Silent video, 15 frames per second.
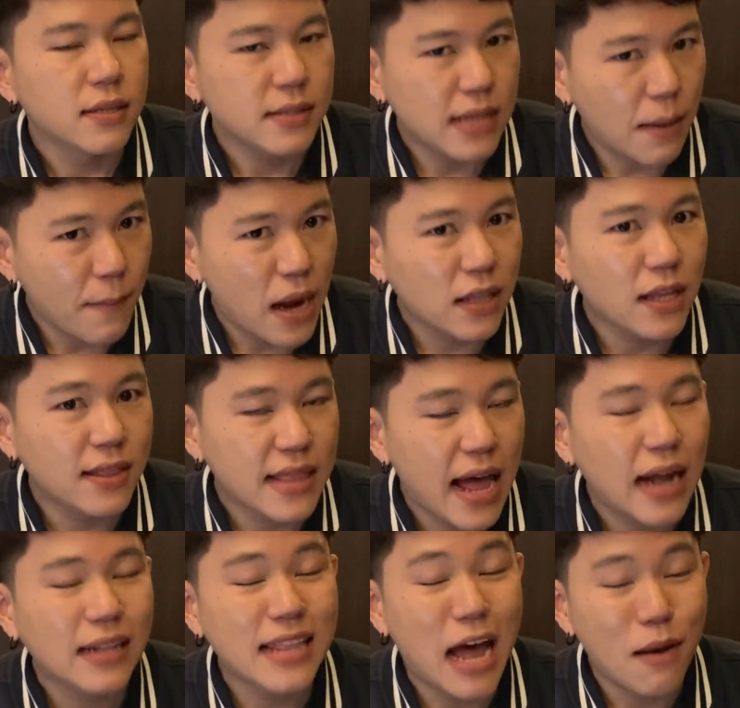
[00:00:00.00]
สามารถติด
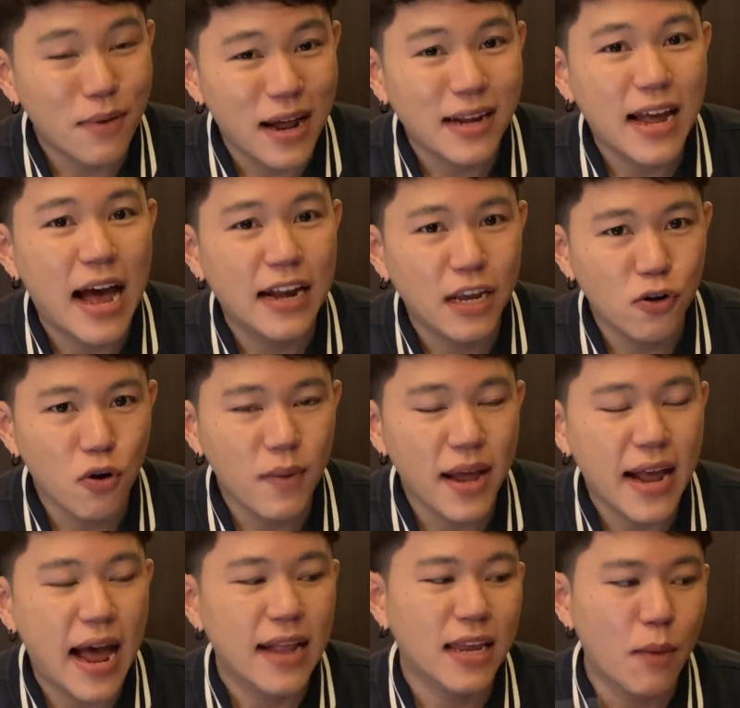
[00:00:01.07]
ตั้งตามร้านค้าที่ร่วมรา
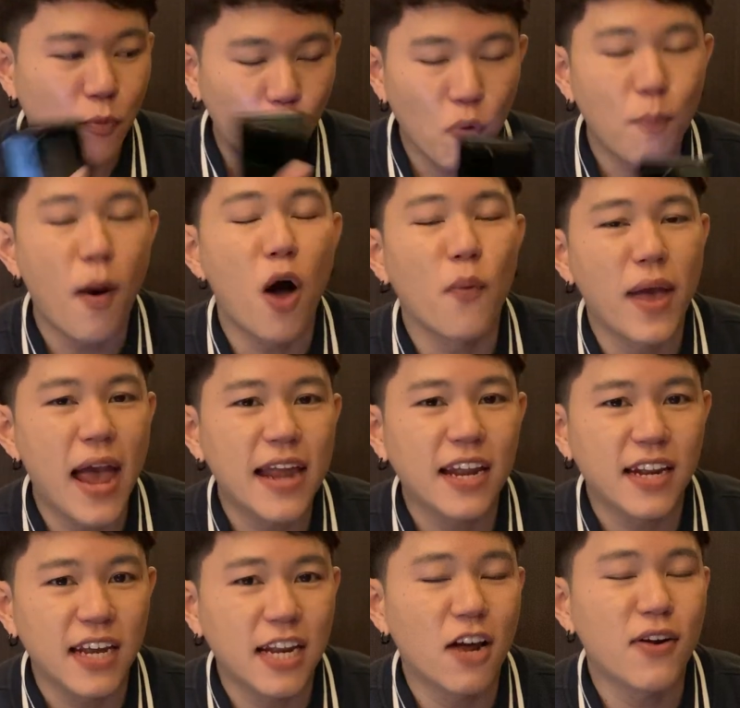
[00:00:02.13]
ยการเก็บคูปองไว้ให้
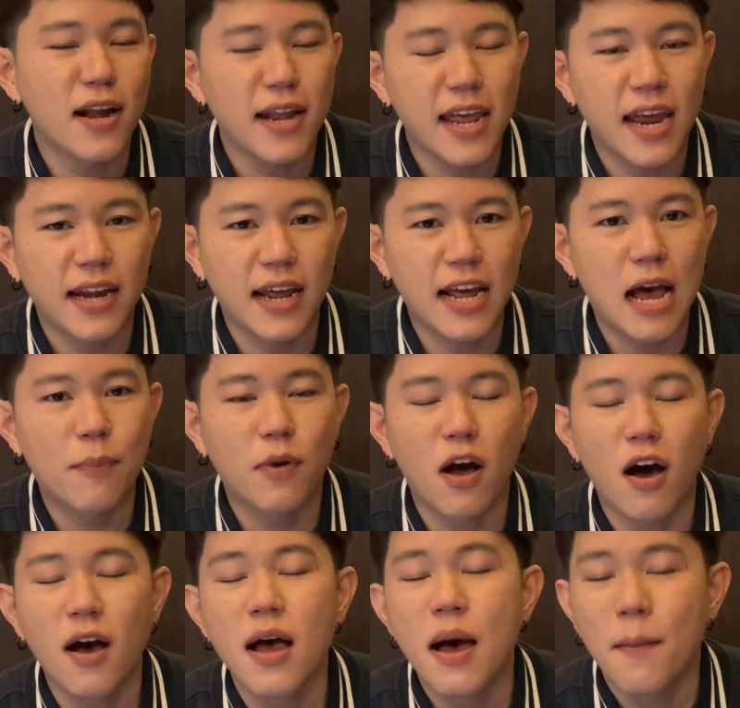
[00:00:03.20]
ดีๆเท่านั้นเองนะครับก็